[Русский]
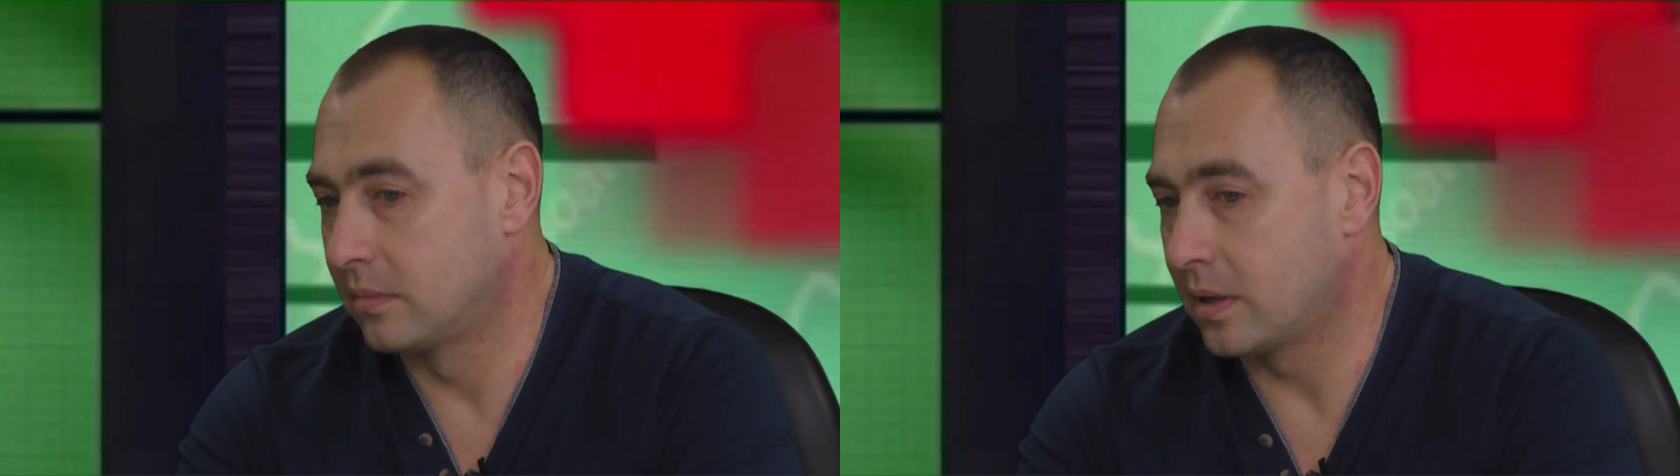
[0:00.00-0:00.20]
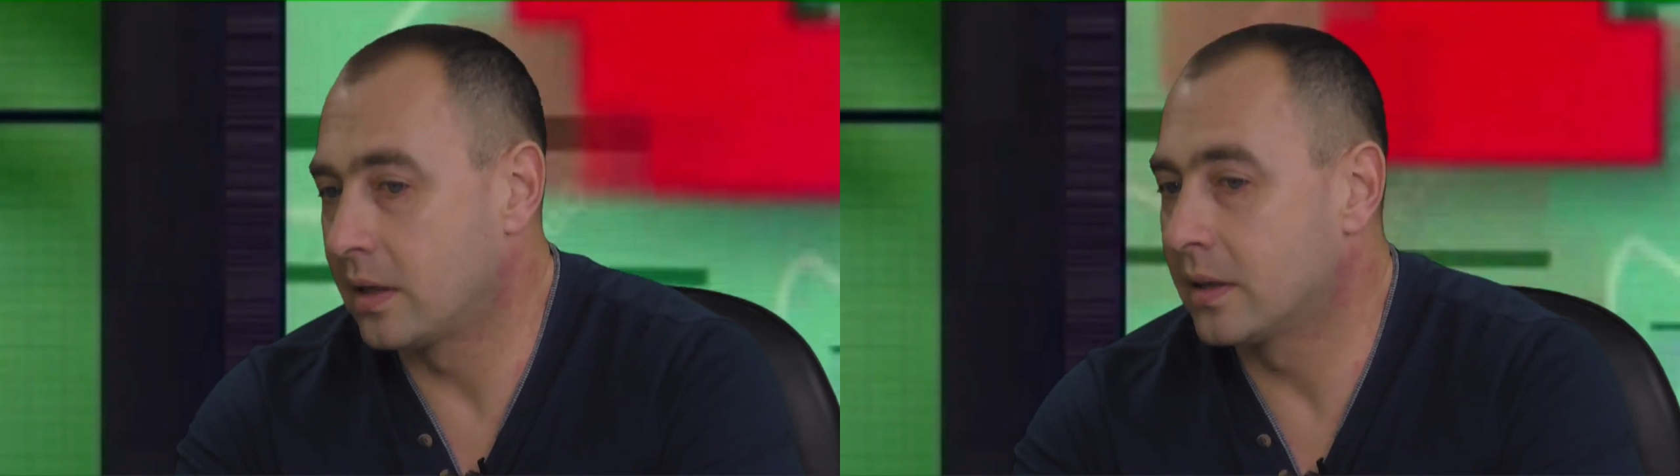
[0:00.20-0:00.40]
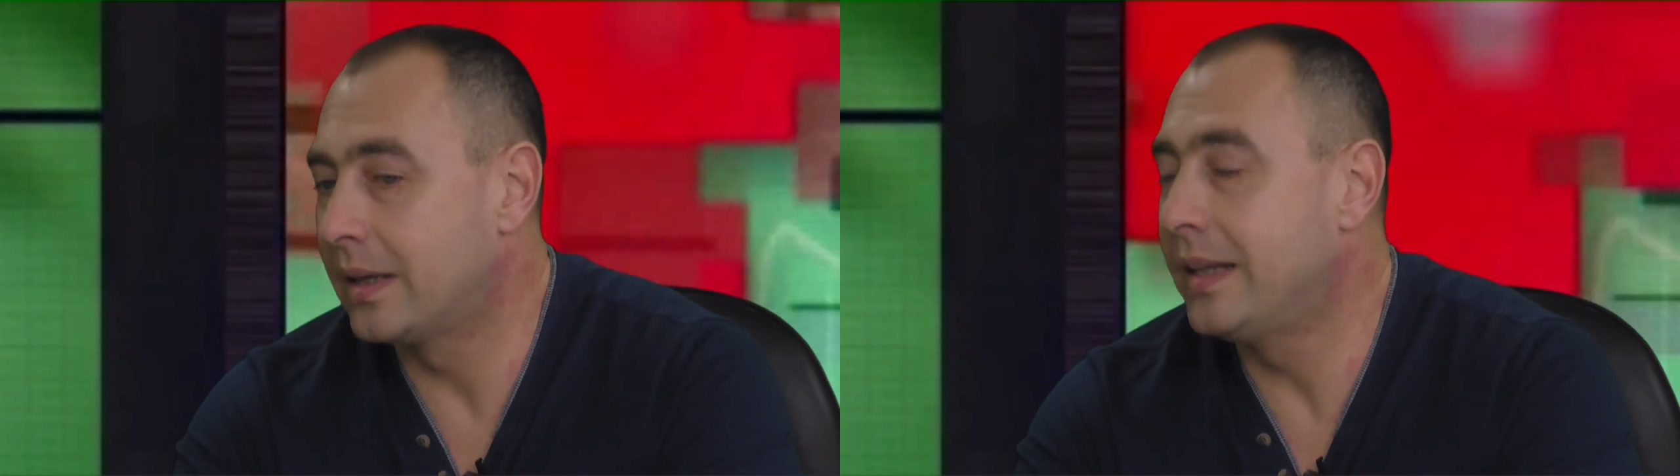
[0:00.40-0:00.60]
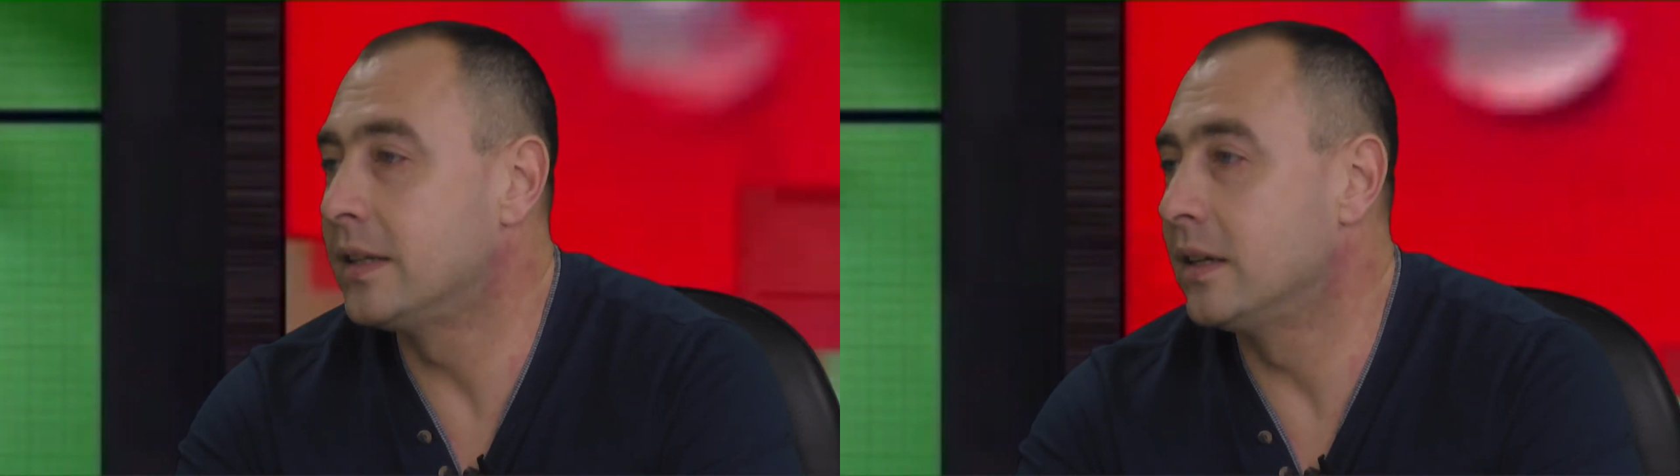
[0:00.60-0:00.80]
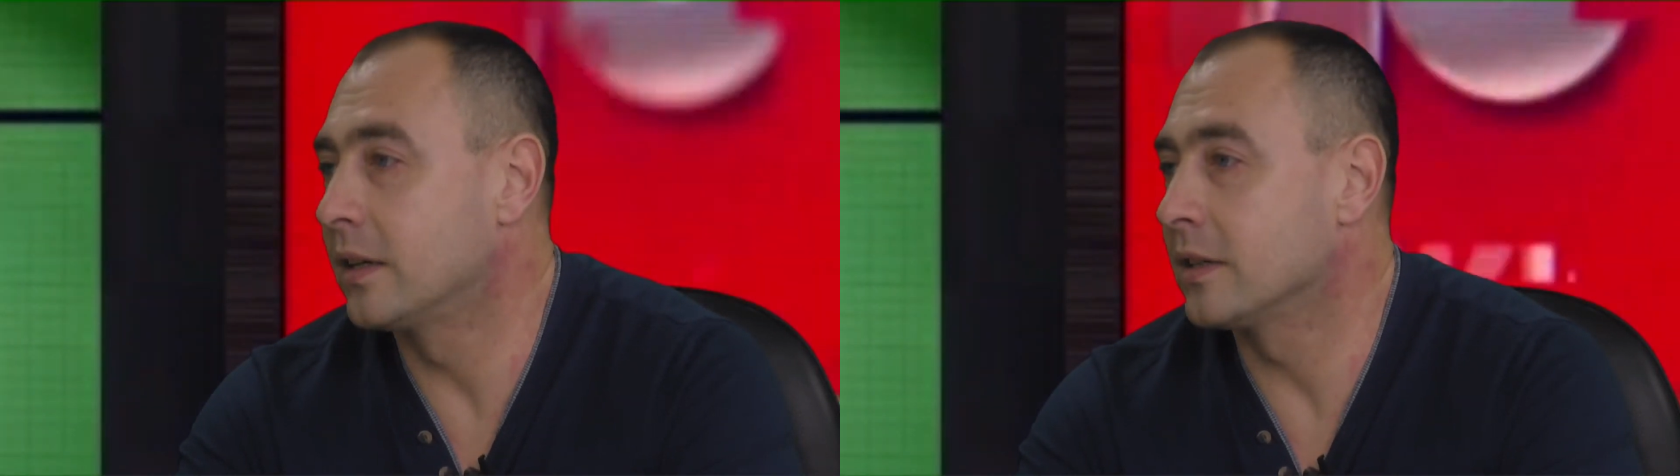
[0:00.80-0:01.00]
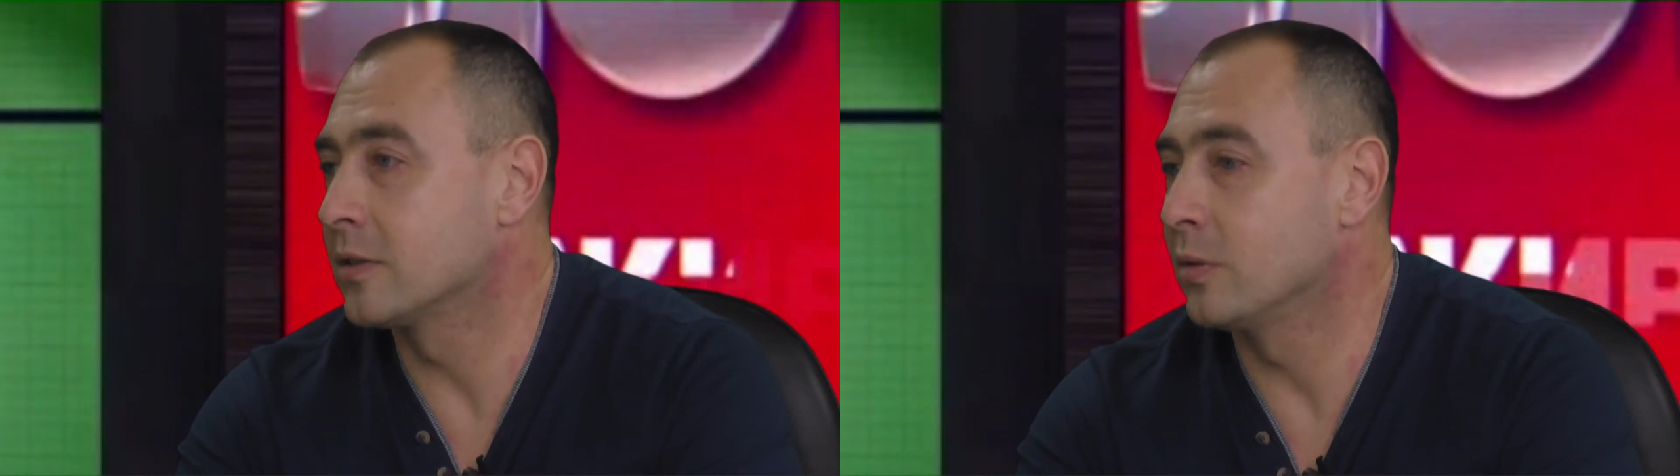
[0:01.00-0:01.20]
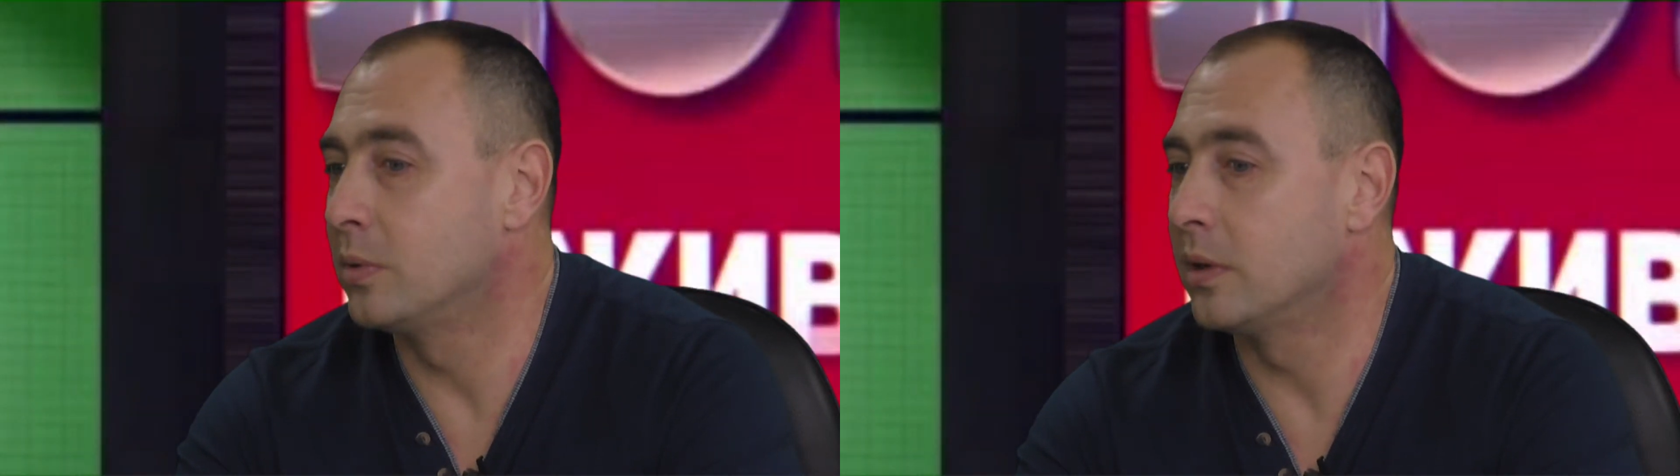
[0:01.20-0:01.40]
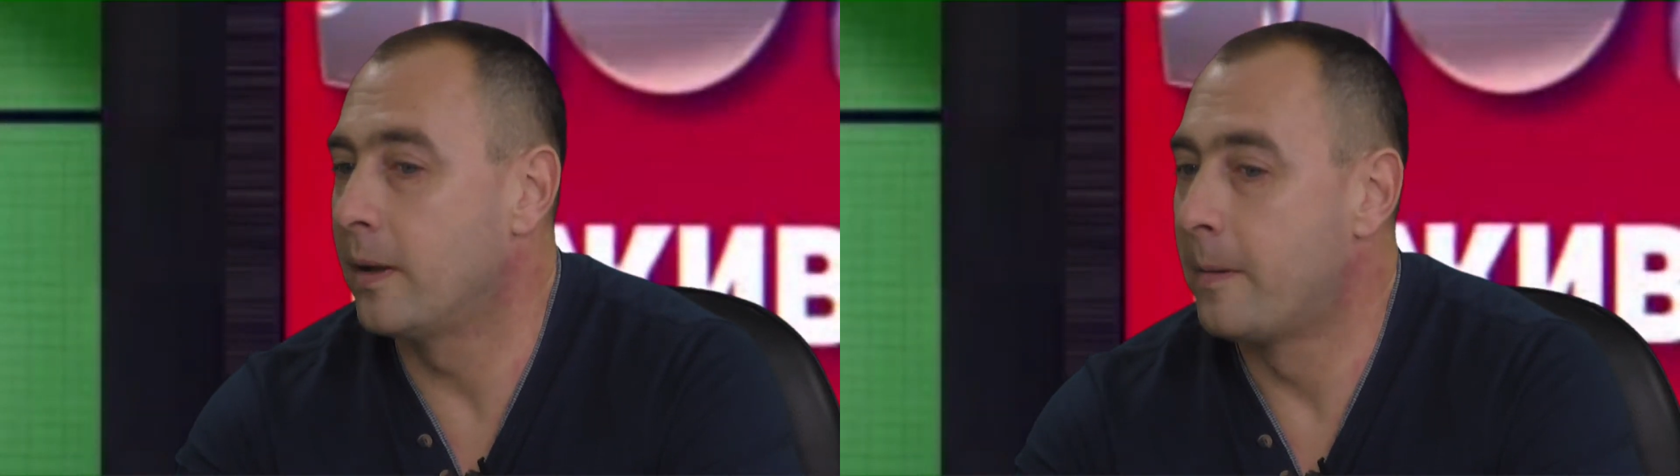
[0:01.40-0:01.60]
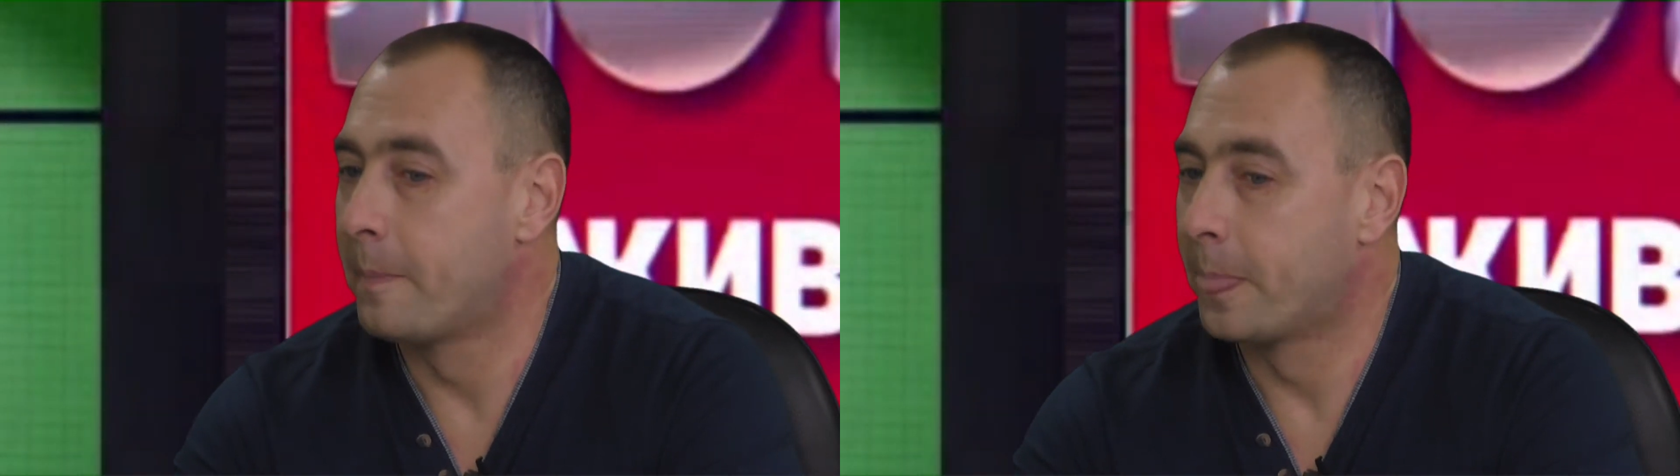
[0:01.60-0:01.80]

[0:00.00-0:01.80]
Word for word: каких-то длительных особенно,